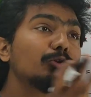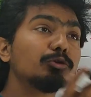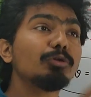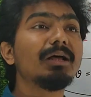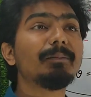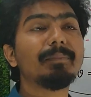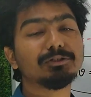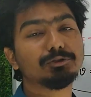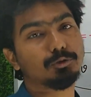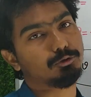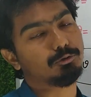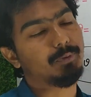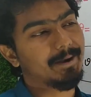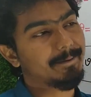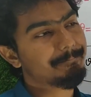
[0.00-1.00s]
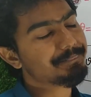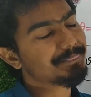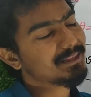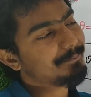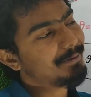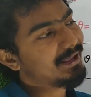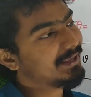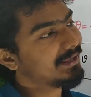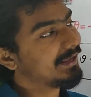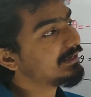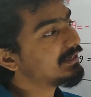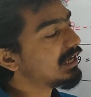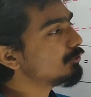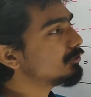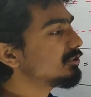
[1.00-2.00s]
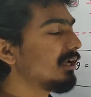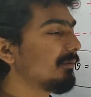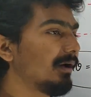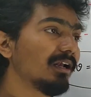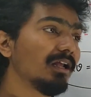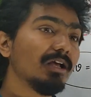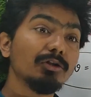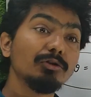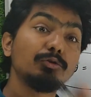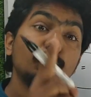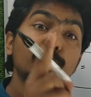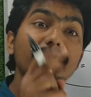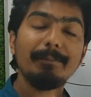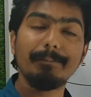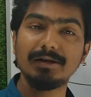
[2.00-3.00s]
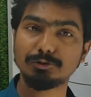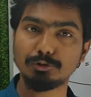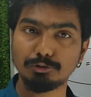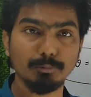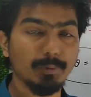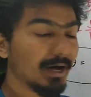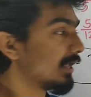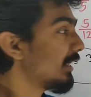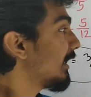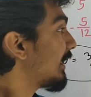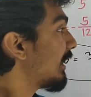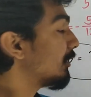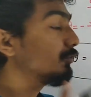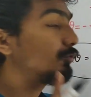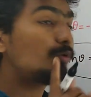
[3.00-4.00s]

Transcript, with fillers: কত নাম্বার চতুর্ভাগ ভাই এটা হচ্ছে আমার দুই নাম্বার চতুর্ভাগ কারণ